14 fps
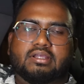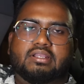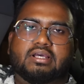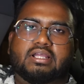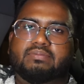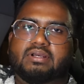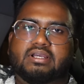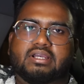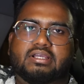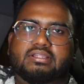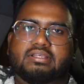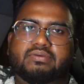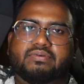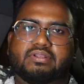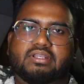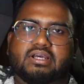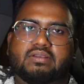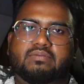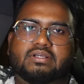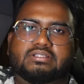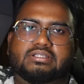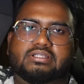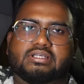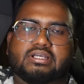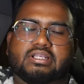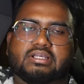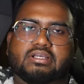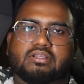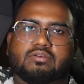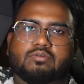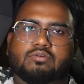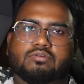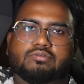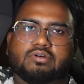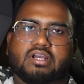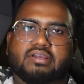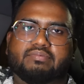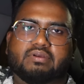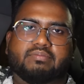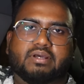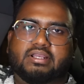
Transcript: लालबाग गए थे फिर लालबाग से निकल के लूलू हाइपर